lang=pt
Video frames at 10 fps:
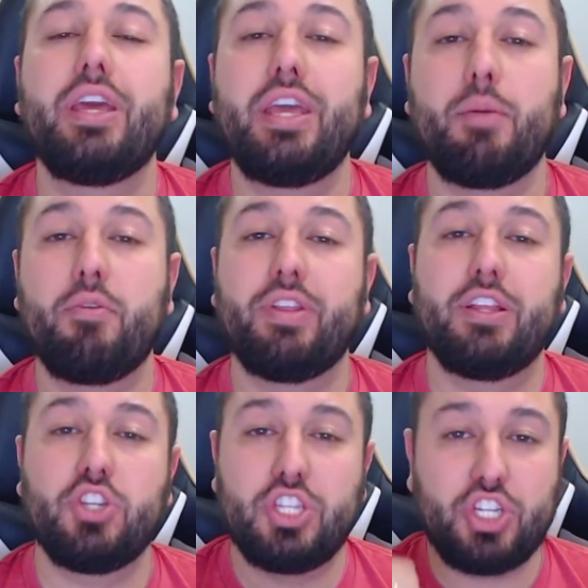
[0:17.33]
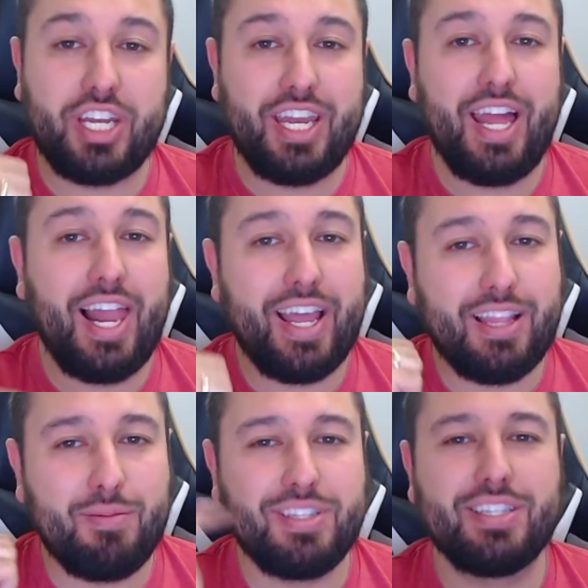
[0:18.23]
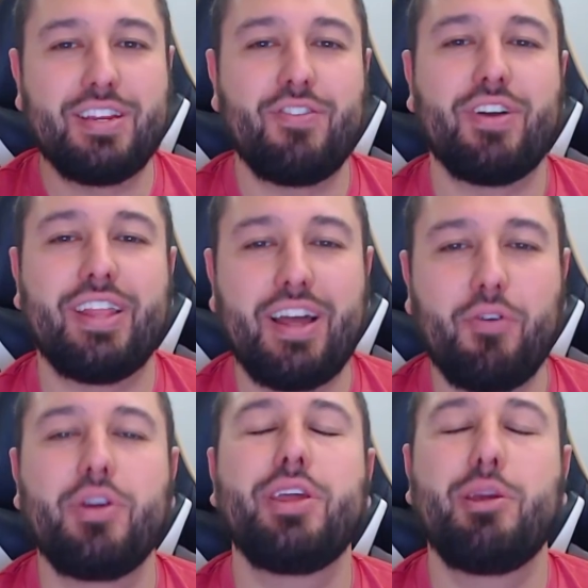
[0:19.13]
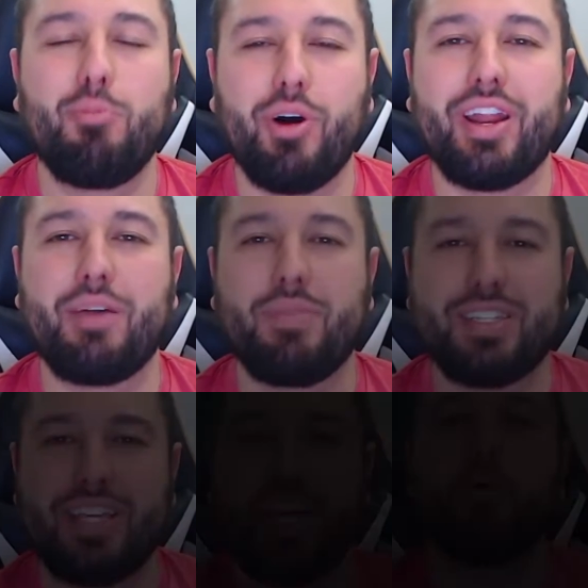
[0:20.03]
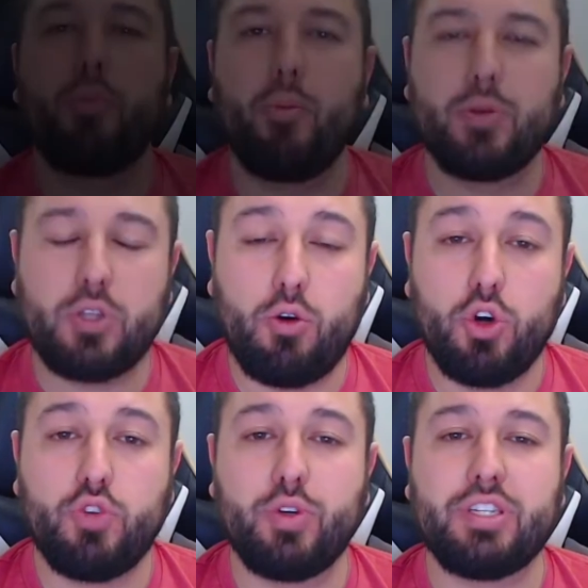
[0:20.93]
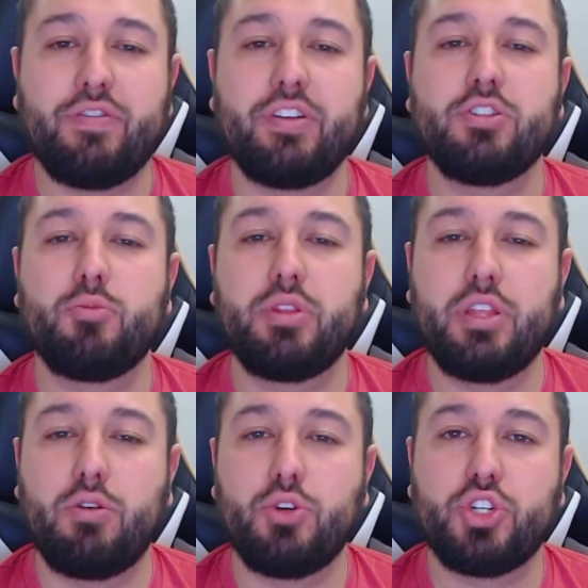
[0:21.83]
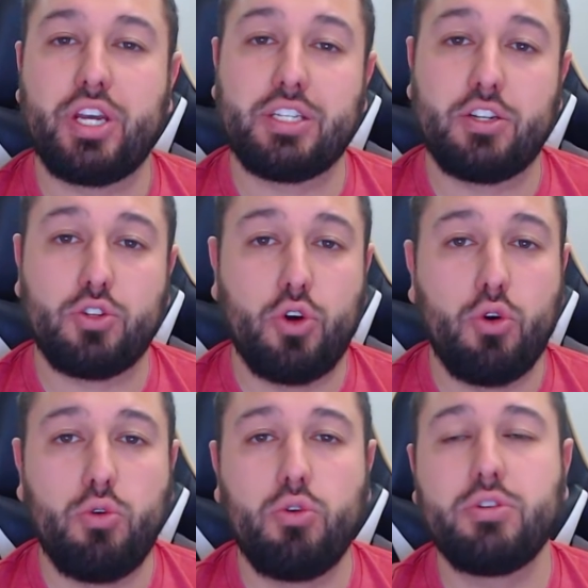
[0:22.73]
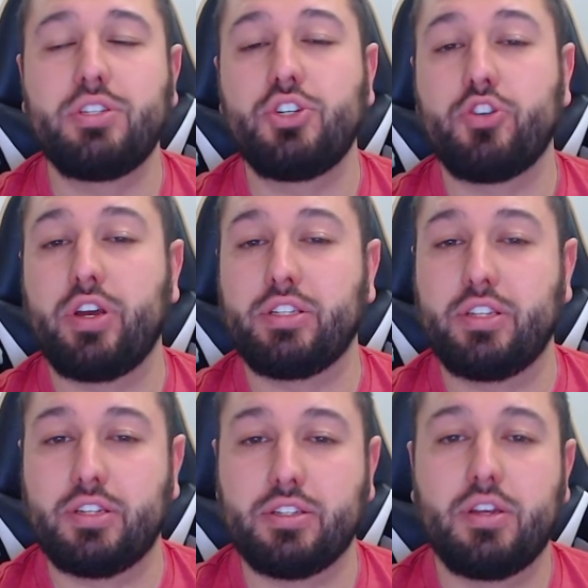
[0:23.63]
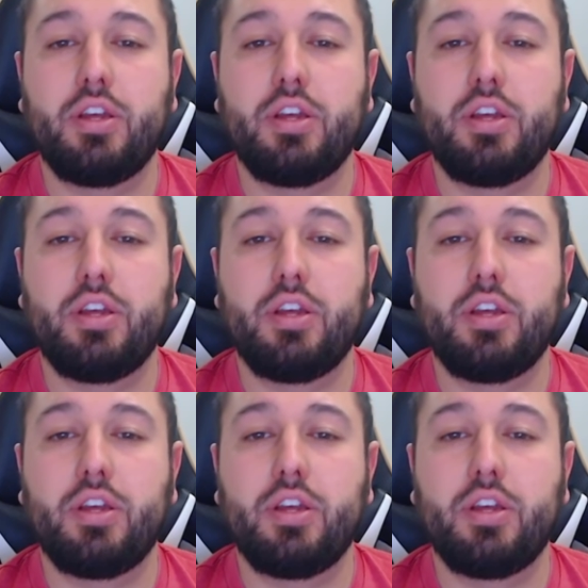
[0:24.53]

E aproveitando já deixar aquele like, também se inscreva no canal e bora aí para a série. Bom pessoal, hoje eu vou estar falando sobre The Winchesters, ou Os Winchesters.